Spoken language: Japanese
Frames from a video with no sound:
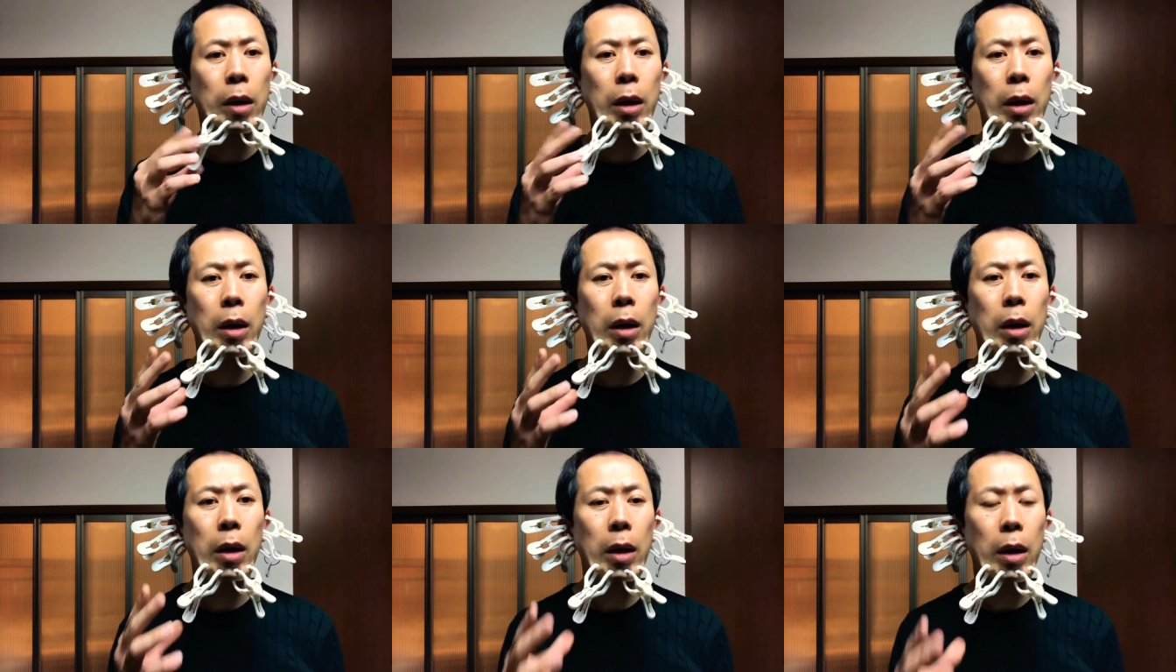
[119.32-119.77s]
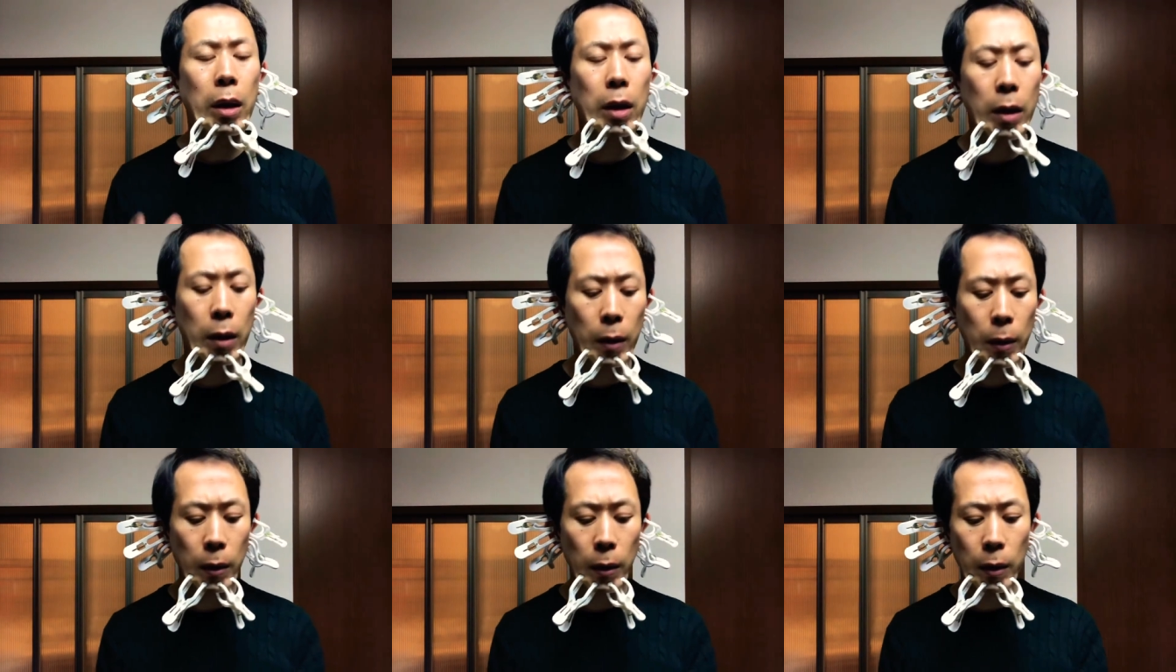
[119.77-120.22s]
ああ
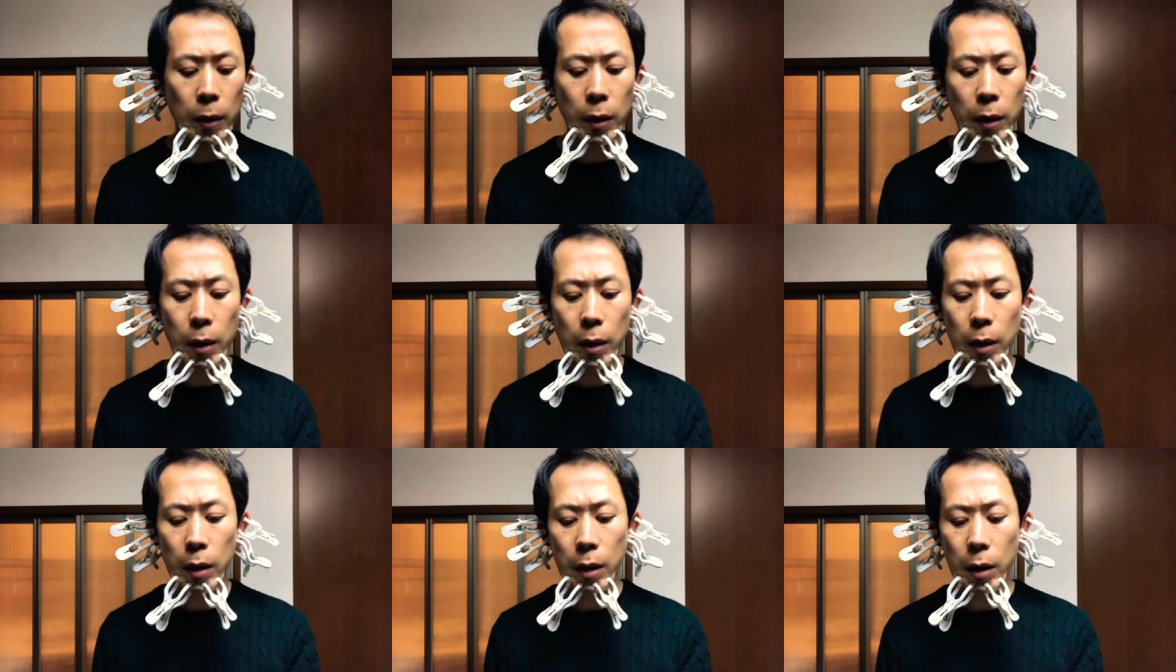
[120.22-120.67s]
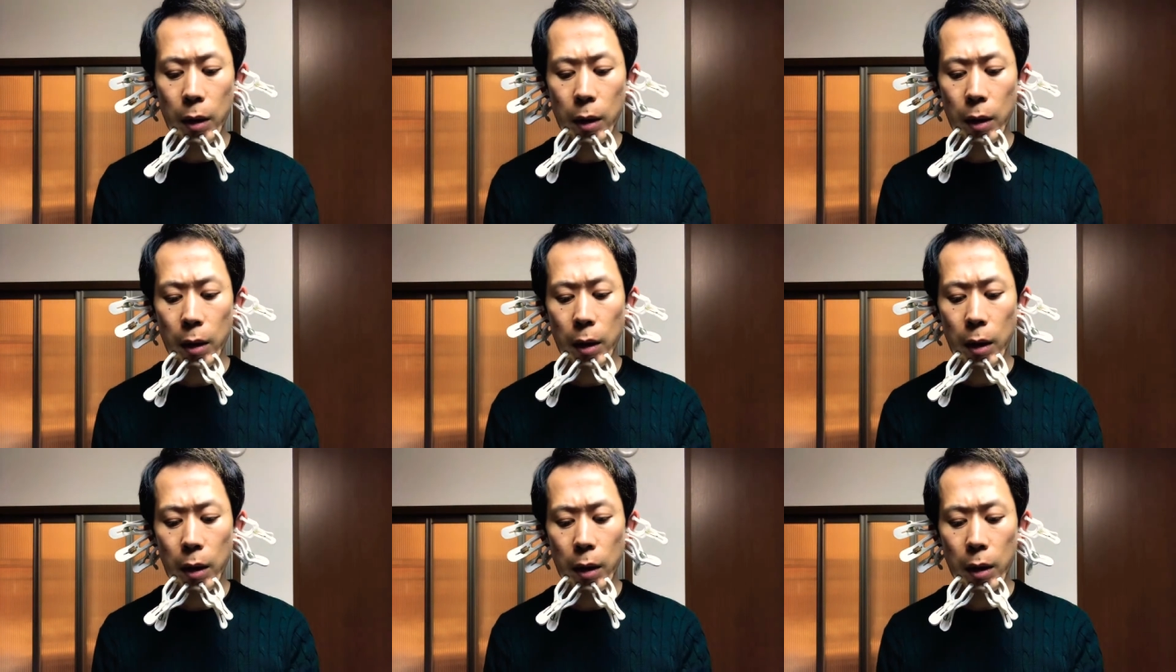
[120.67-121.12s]
そうくる
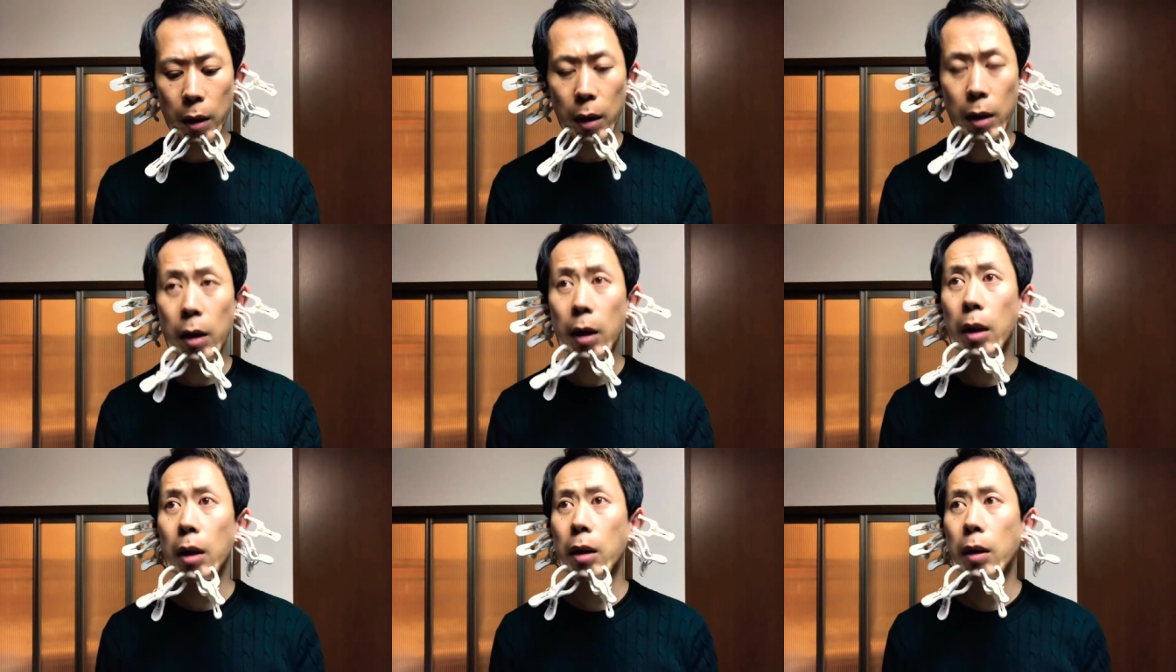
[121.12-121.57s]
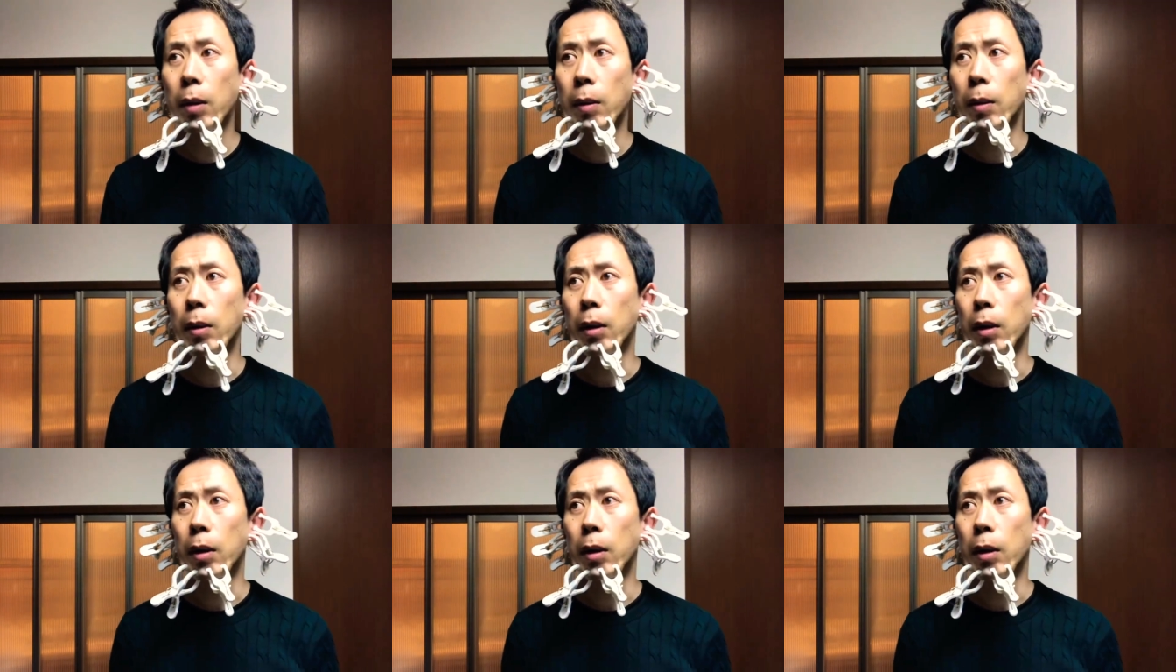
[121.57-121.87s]
全然大丈夫